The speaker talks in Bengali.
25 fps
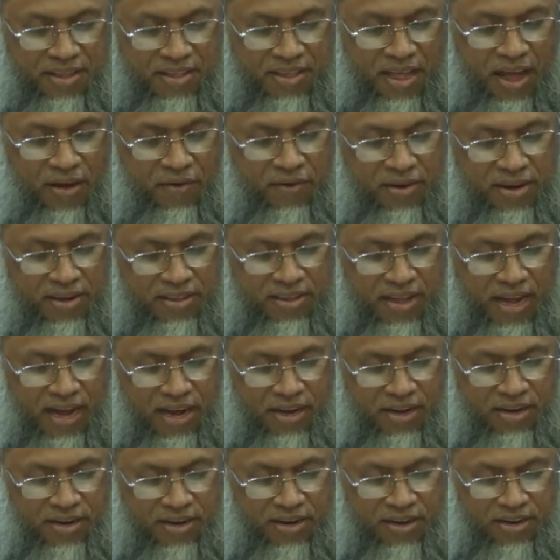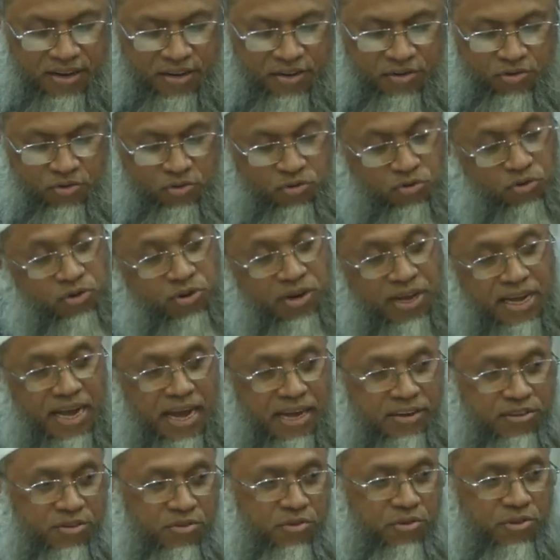তাহলে তার দুইটা
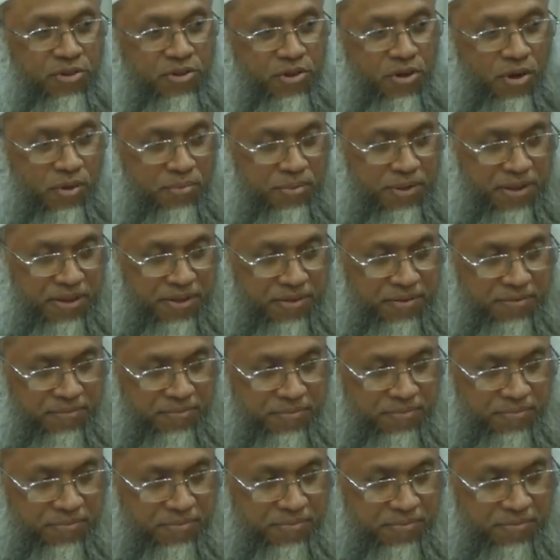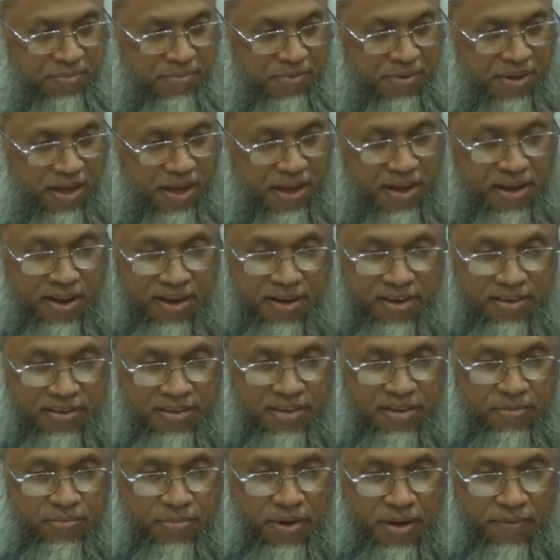কাজ করতে হবে আল্লাহর
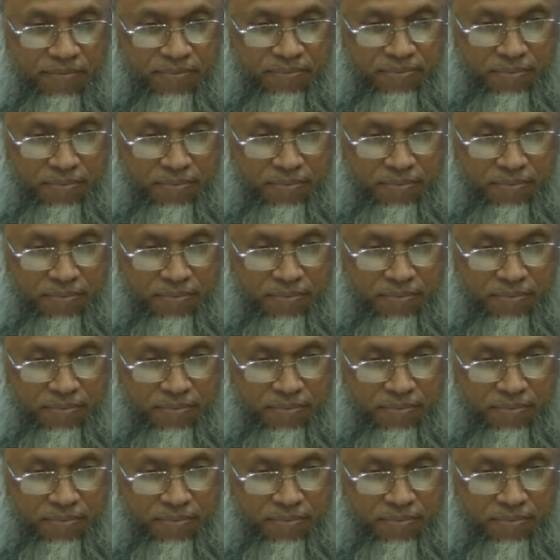কাছে মাপ